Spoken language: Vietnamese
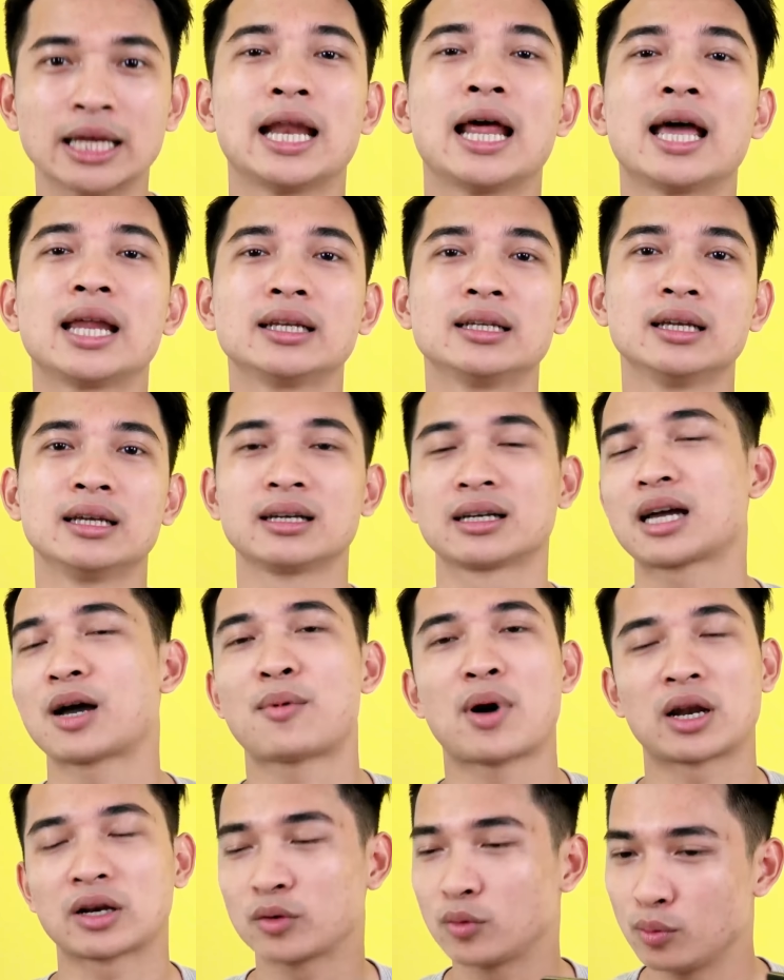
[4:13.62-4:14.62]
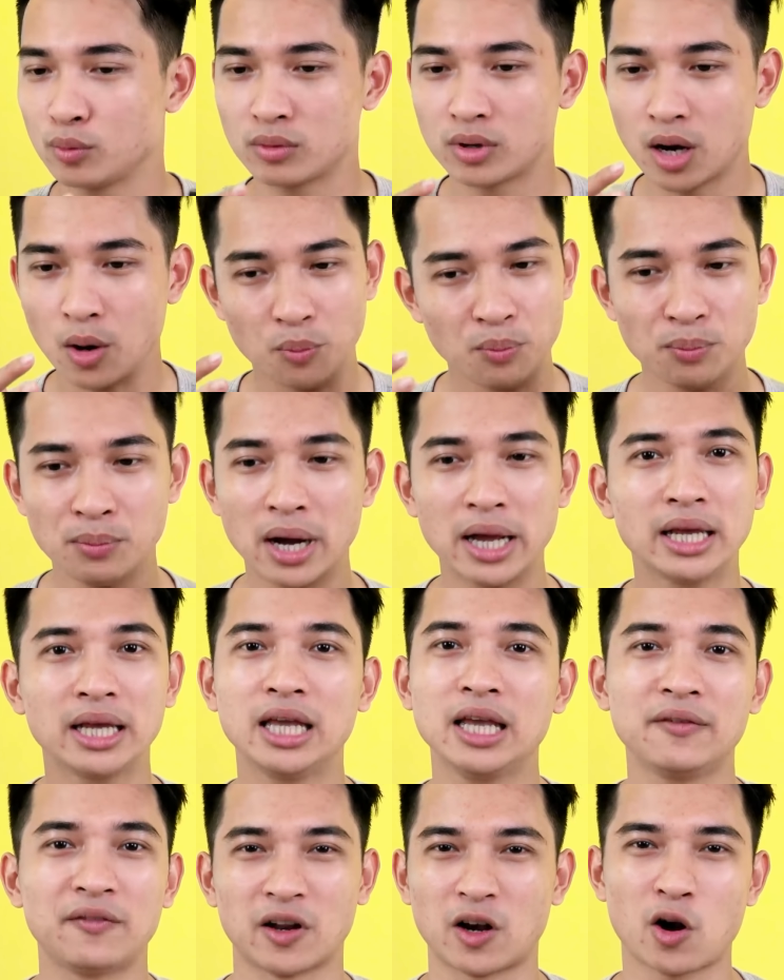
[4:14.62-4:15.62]
thế nên các bạn cũng không mấy
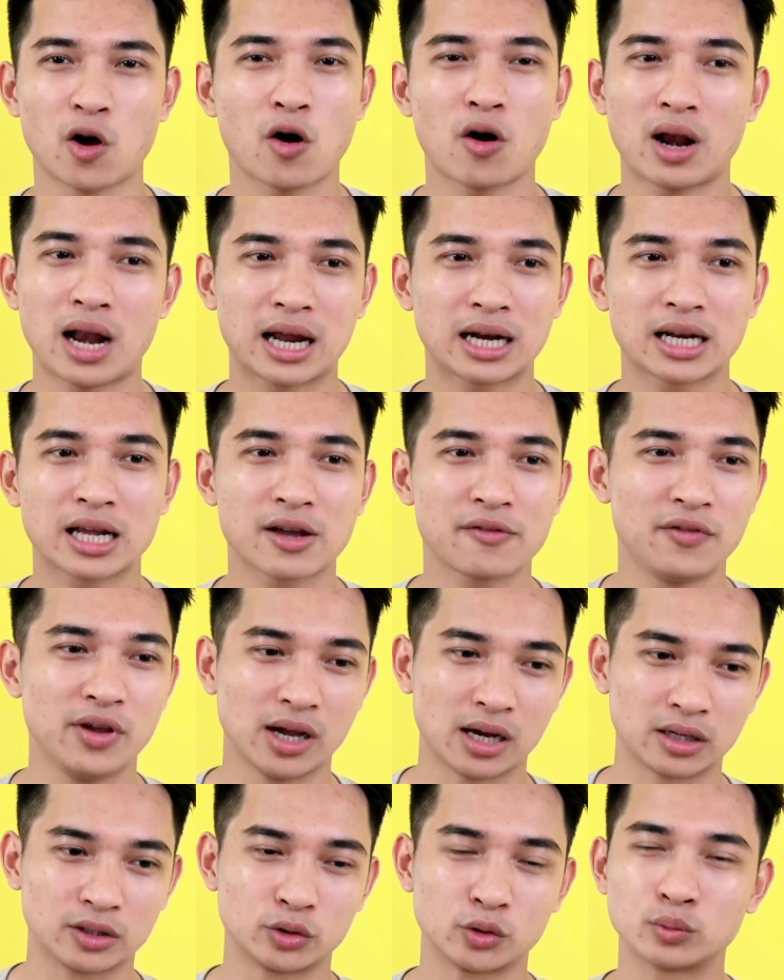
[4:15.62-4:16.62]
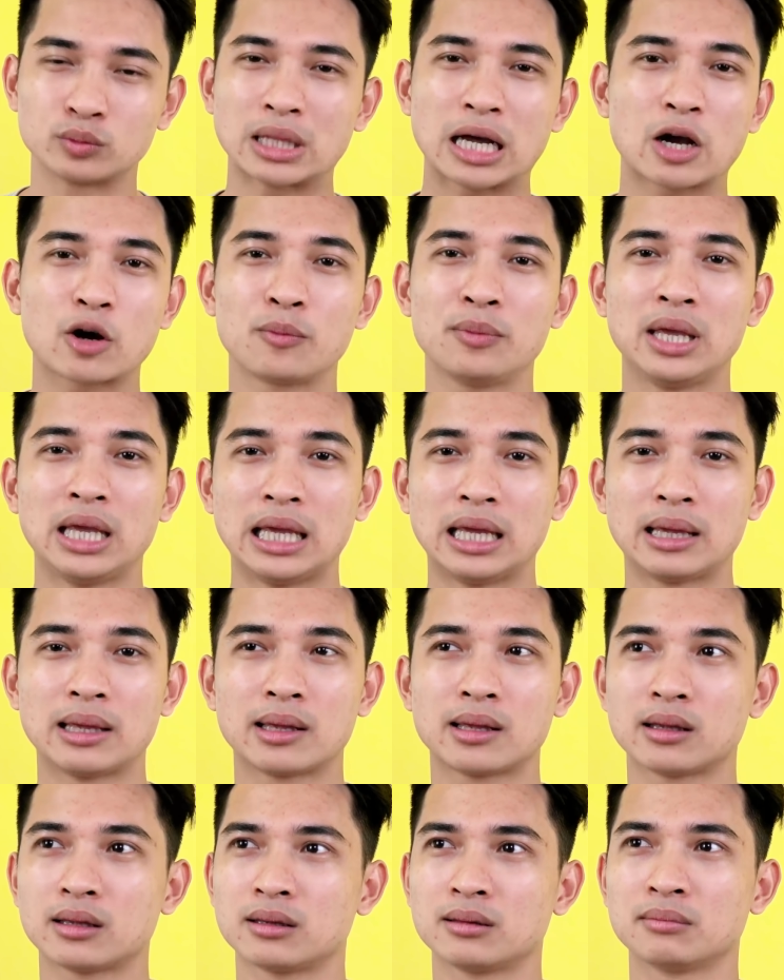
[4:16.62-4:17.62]
khi phải lo lắng cái việc chúng ta có bị
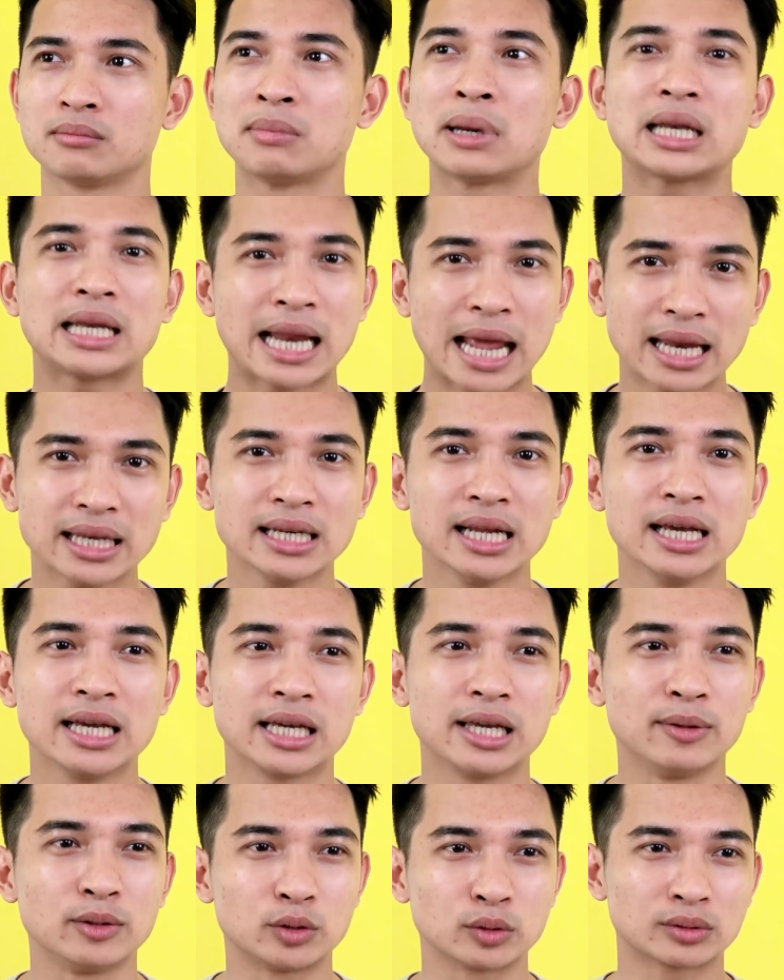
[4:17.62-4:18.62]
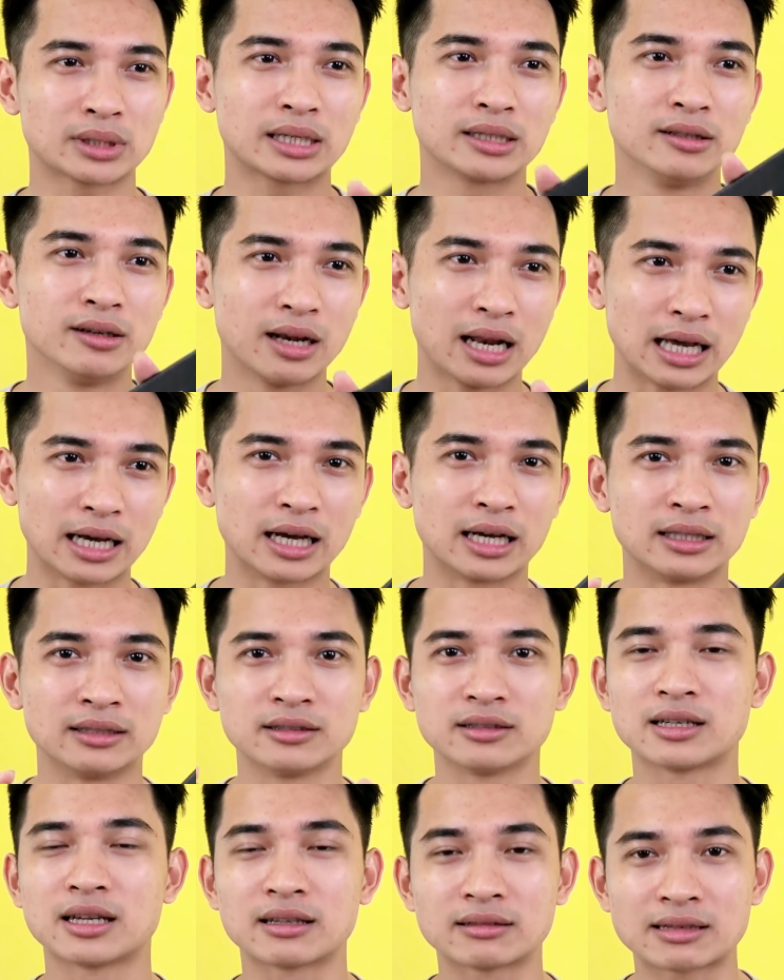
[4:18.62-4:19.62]
mất nét khi mà chúng ta đưa lại gần
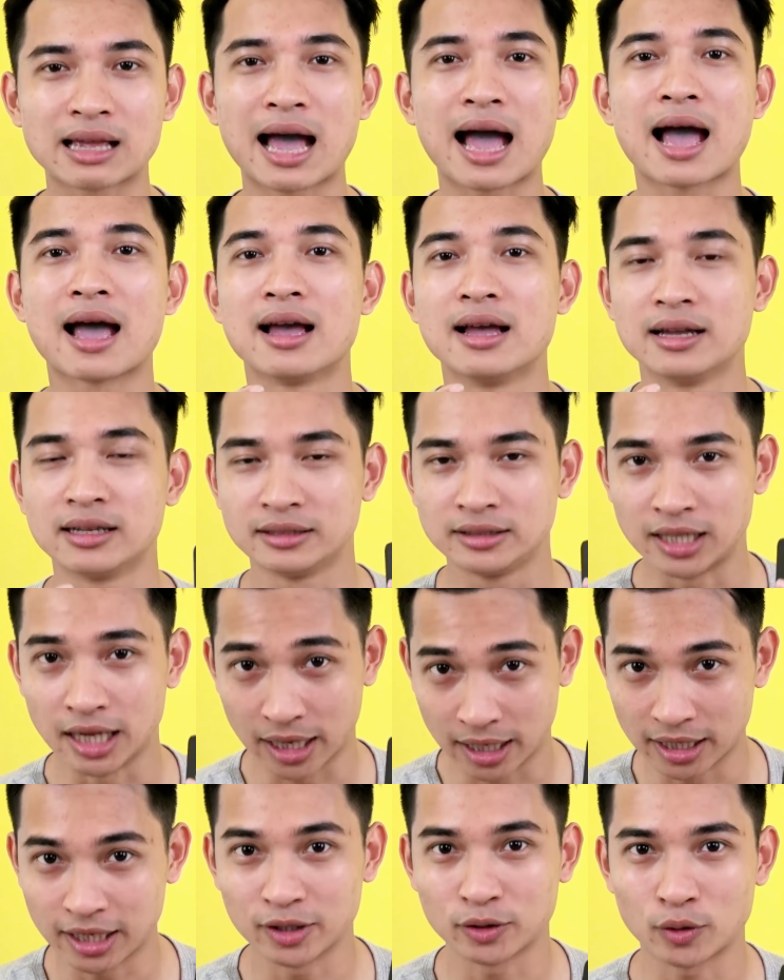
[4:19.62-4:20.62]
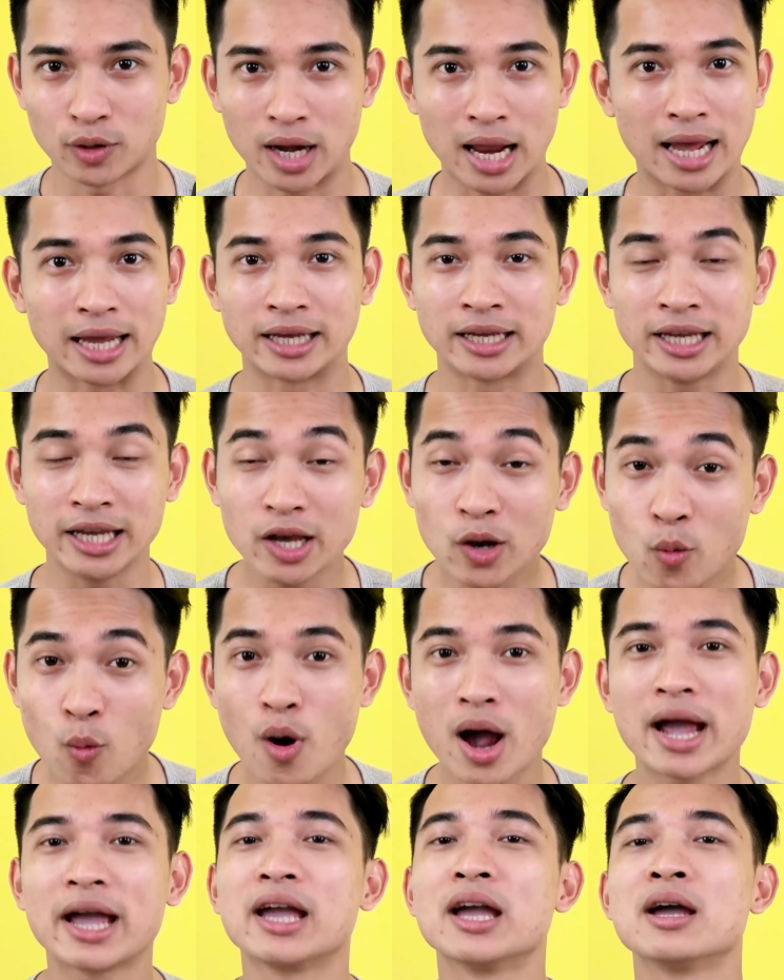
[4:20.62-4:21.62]
đưa ra xa chỉnh cái điện thoại này khi
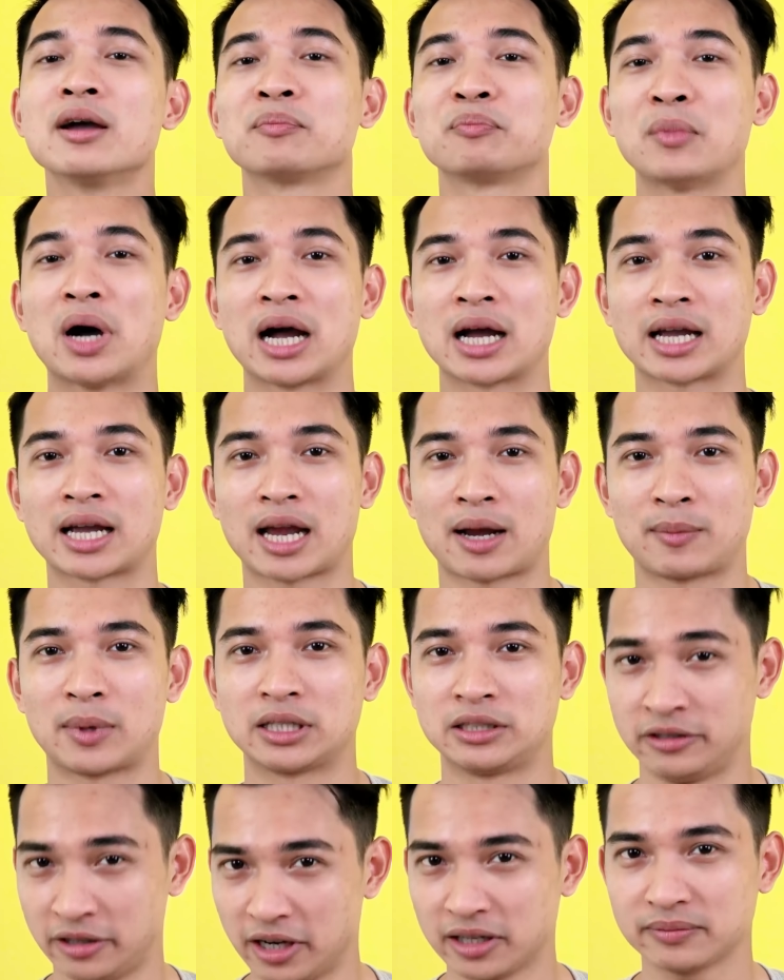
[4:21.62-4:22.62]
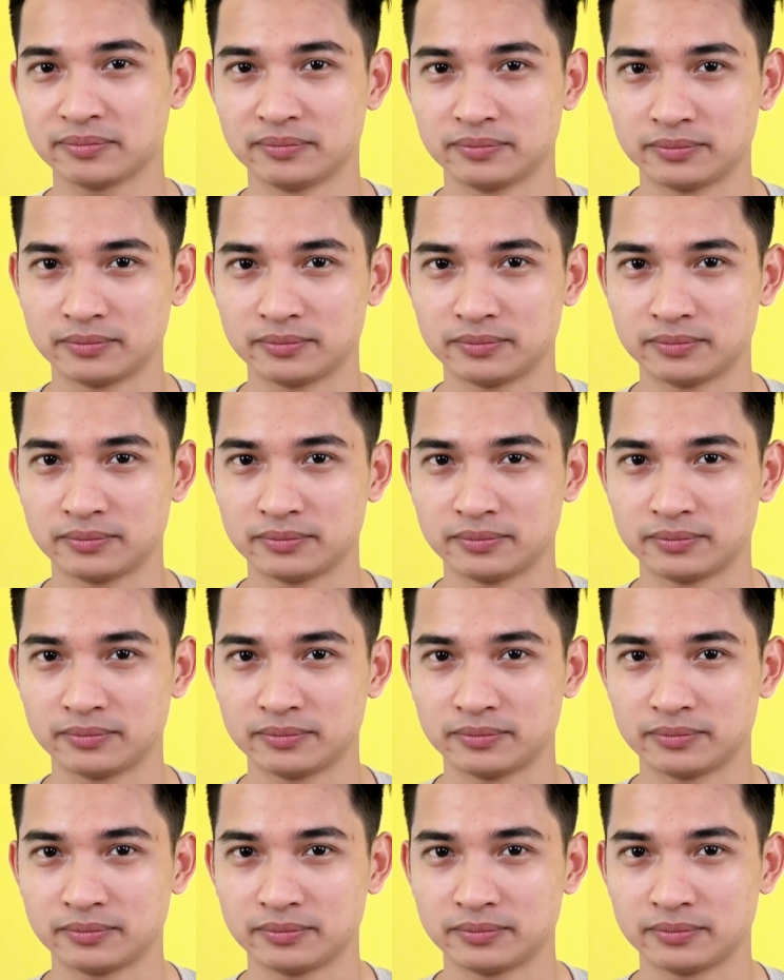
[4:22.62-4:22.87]
quay bằng camera trước